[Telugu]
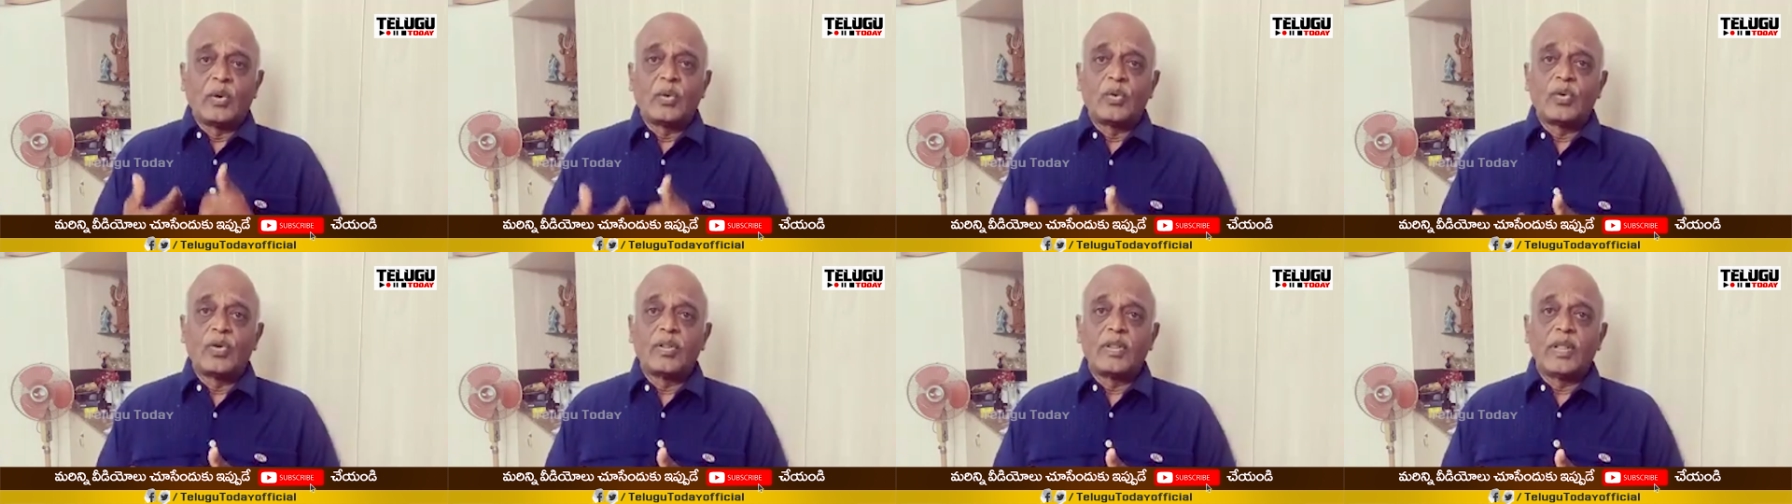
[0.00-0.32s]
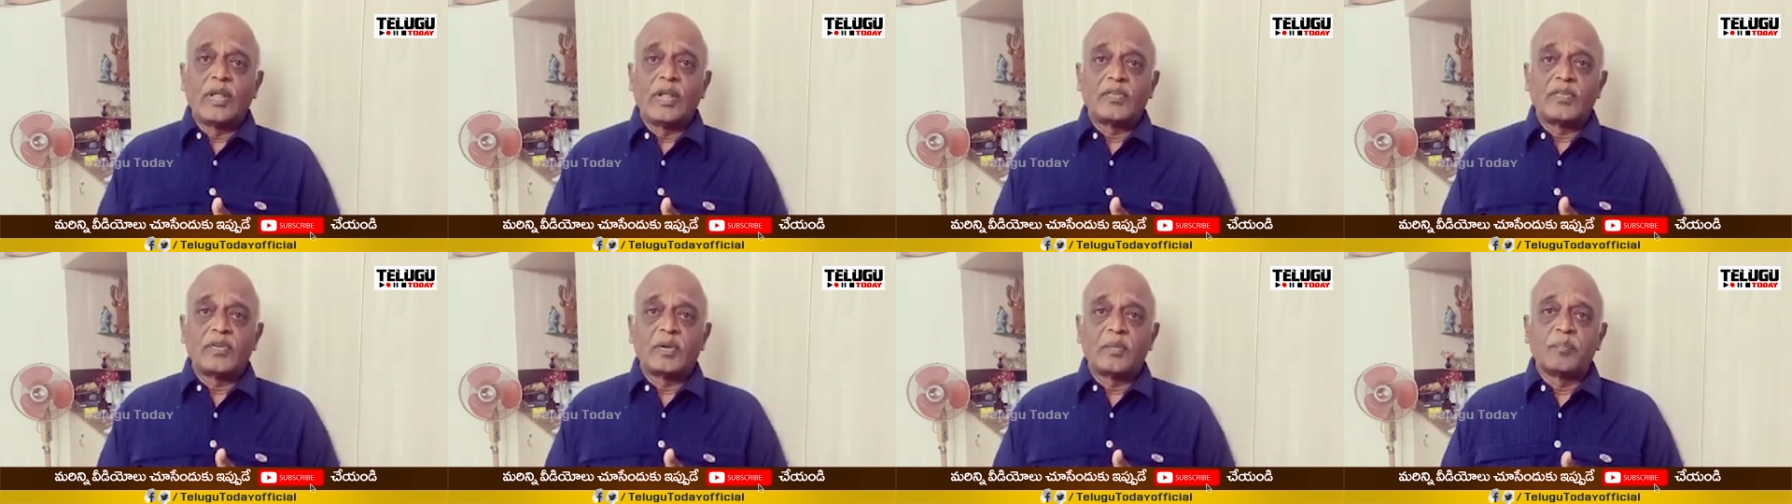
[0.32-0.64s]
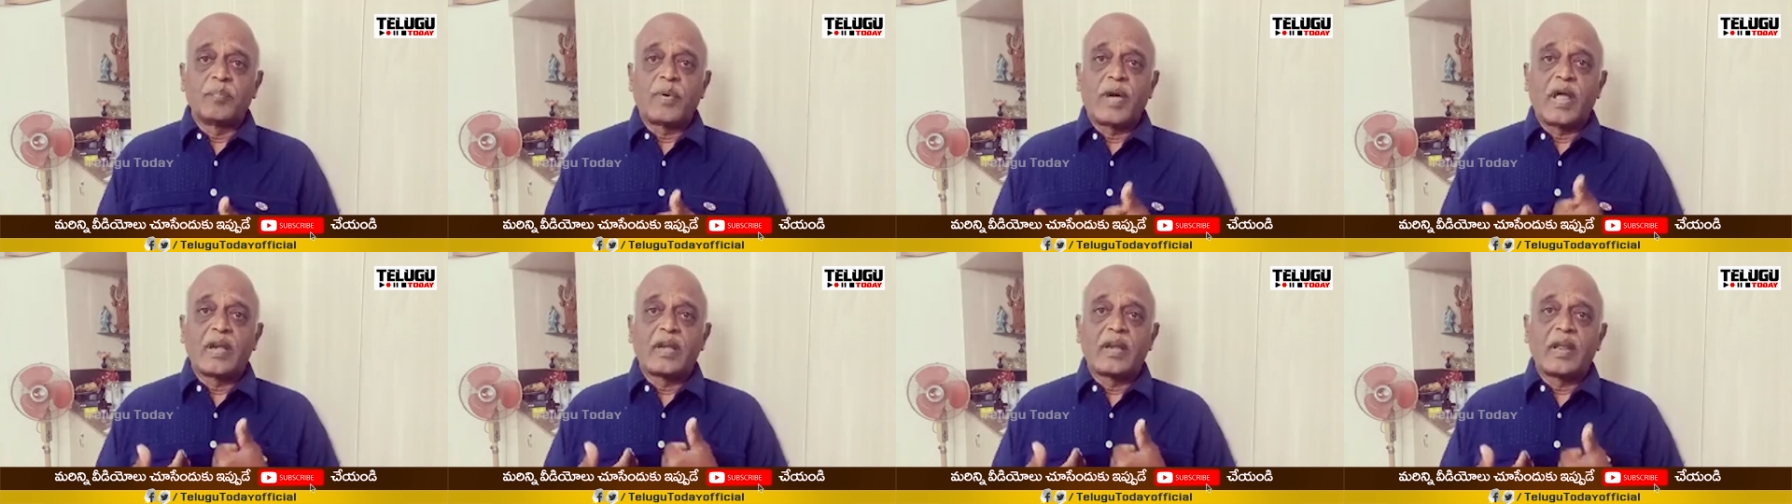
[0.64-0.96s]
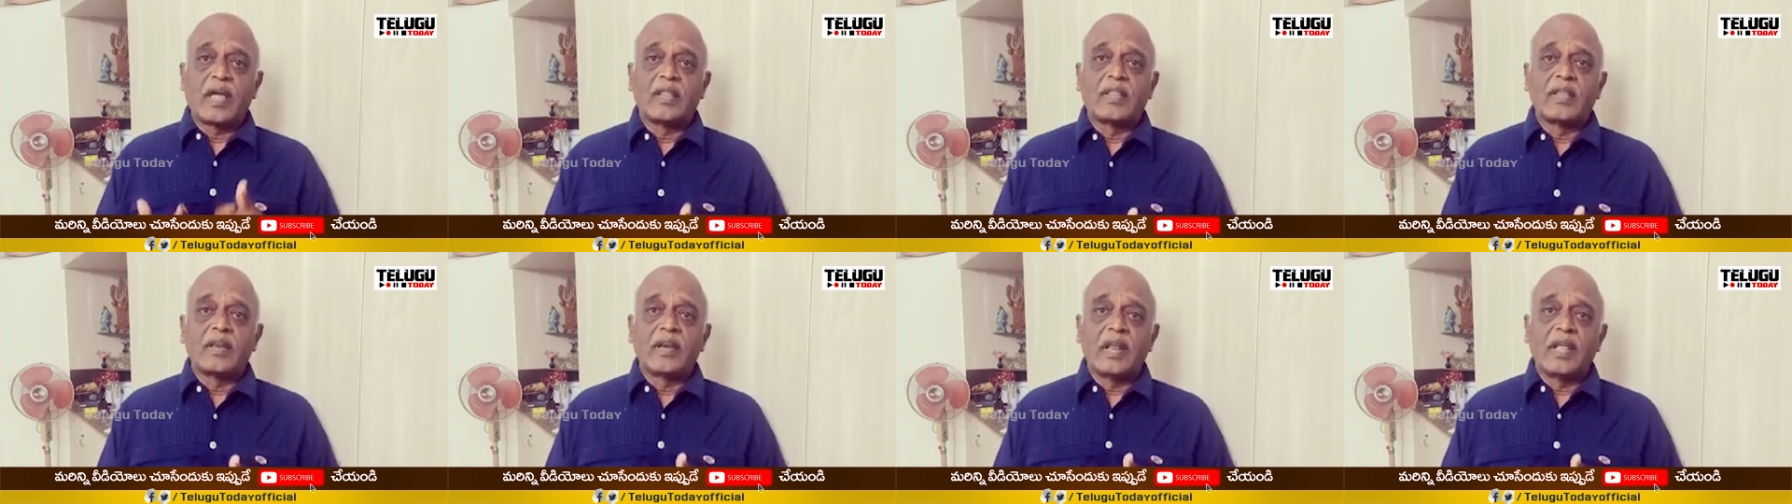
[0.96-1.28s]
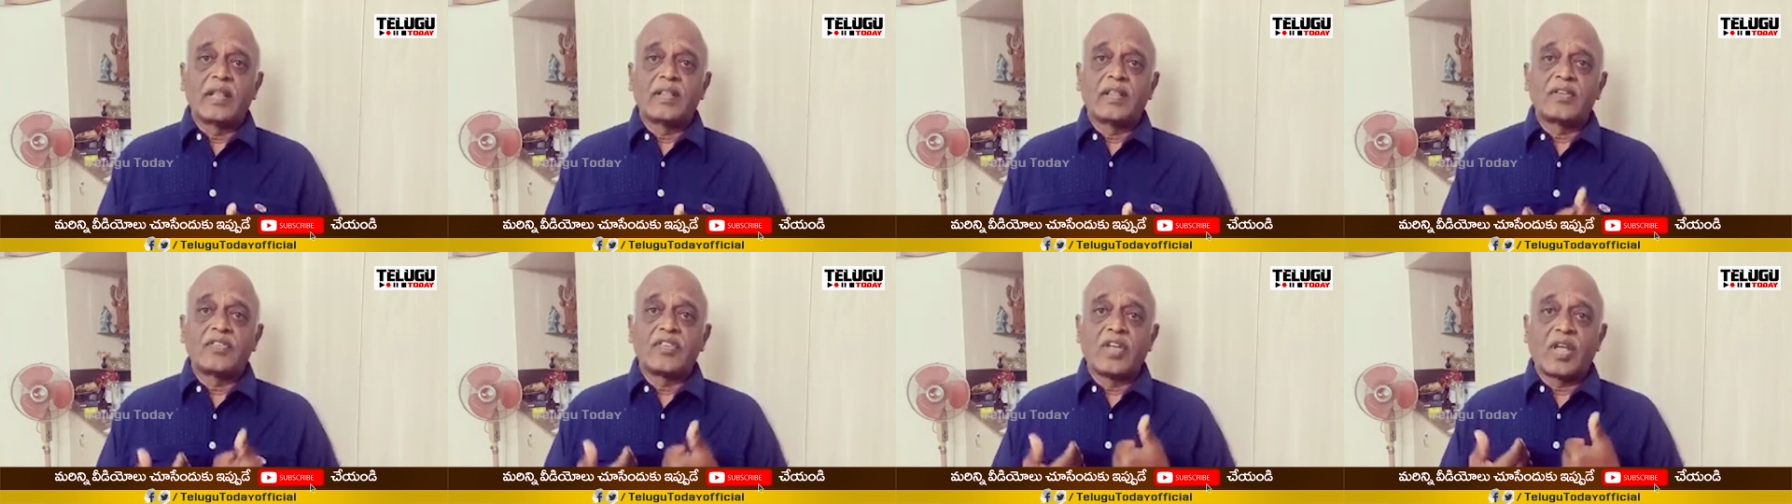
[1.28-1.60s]
తెలుగుదేశం పార్టీ
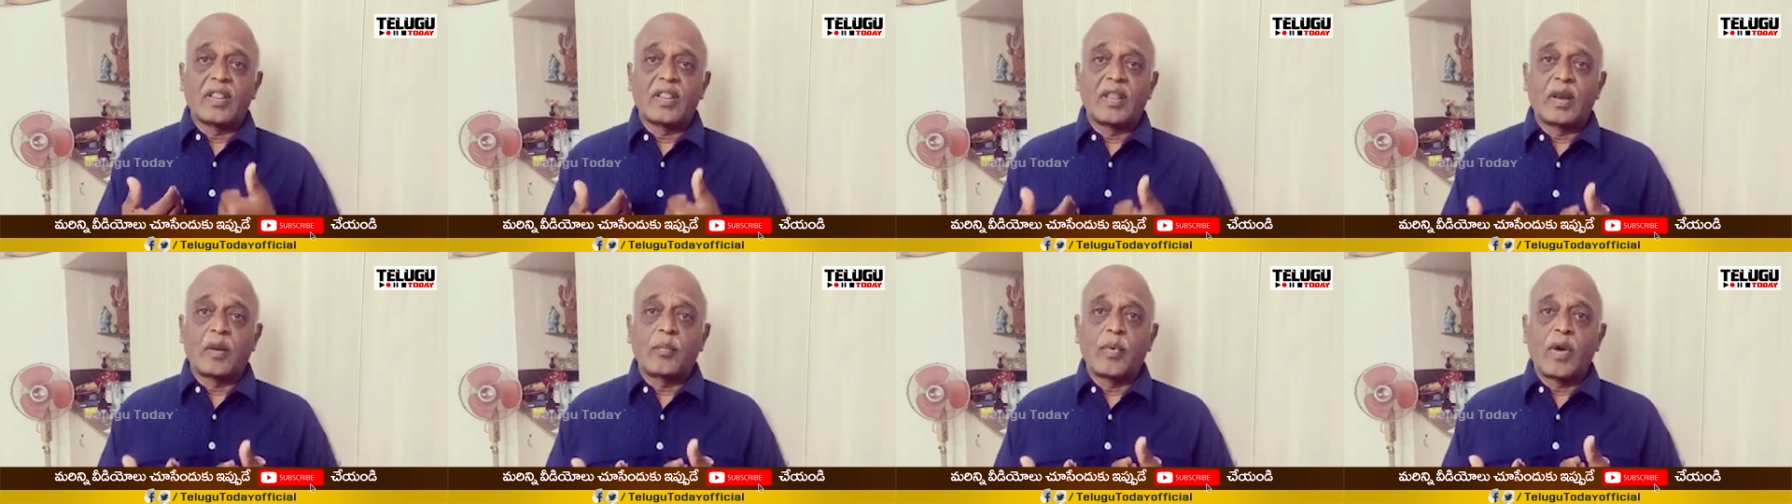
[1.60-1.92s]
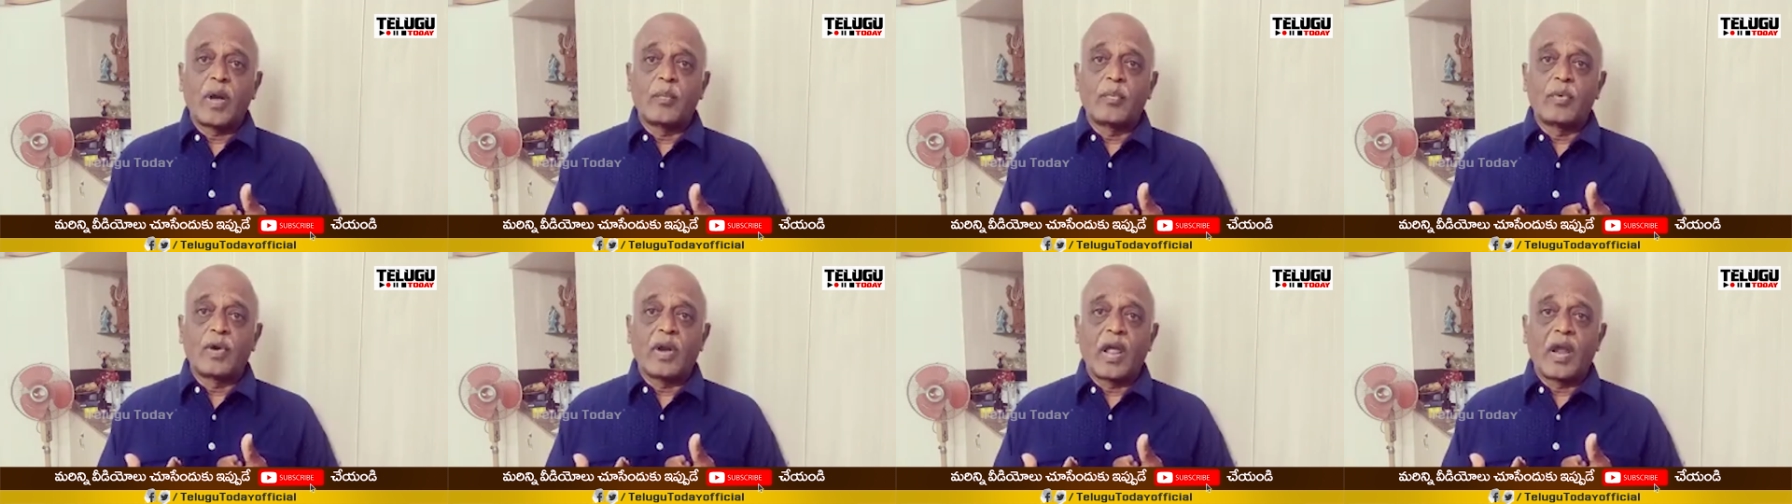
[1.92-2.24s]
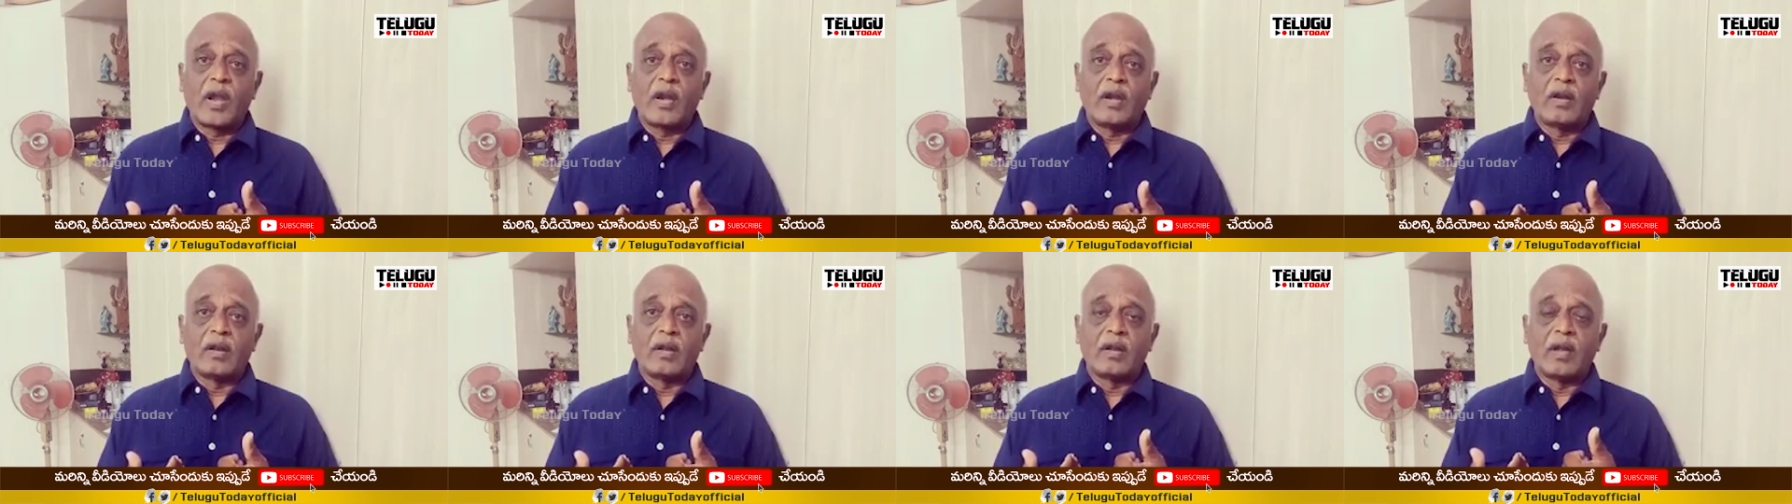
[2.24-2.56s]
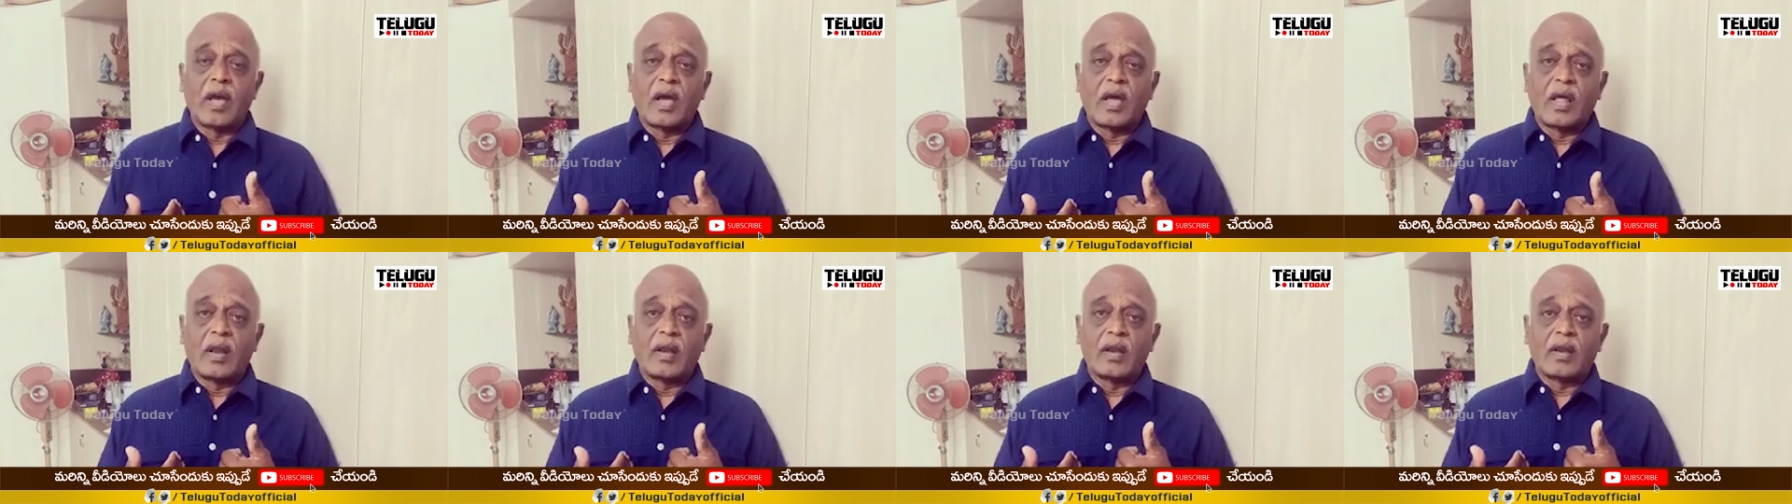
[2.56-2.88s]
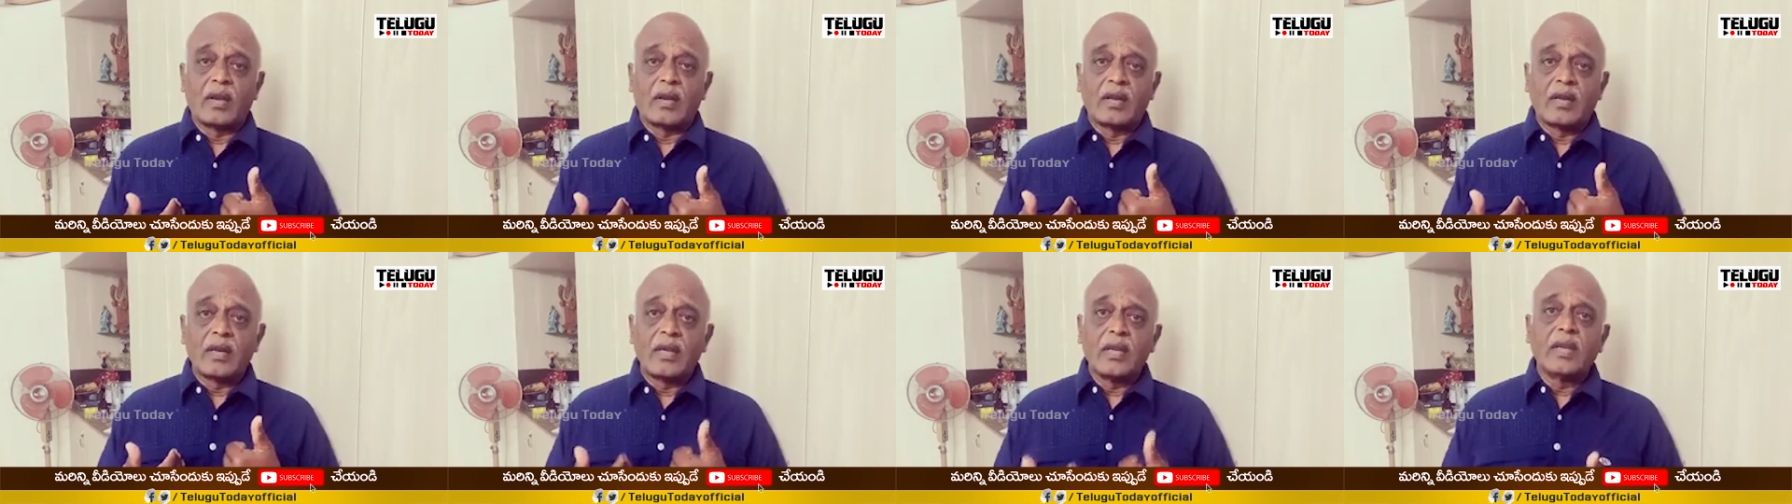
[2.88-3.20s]
అధినేత చంద్రబాబు నాయుడు
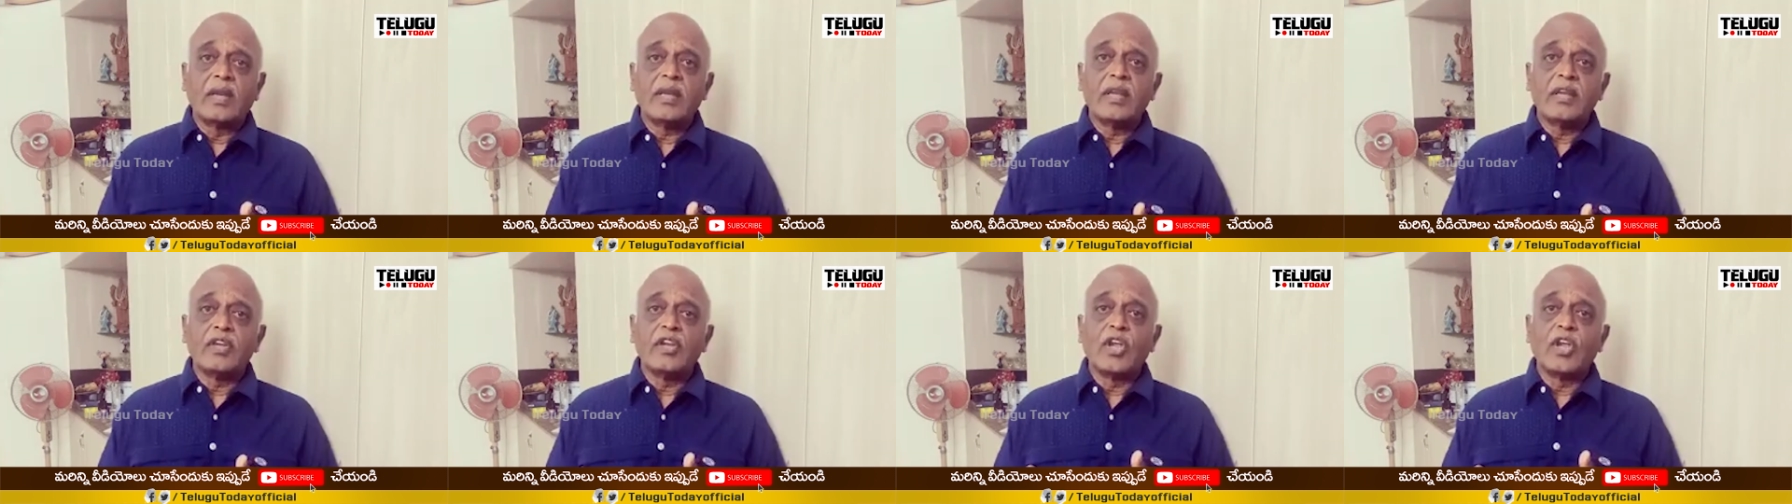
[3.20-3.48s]
గారికి